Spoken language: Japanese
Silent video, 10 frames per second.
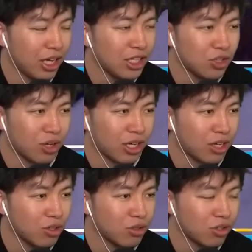ヘッシュが
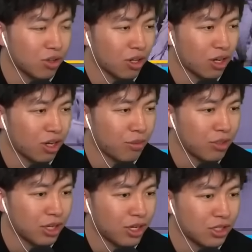140とかだから
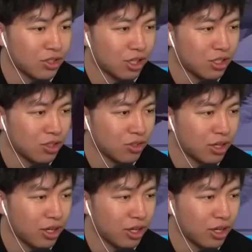ボディ8080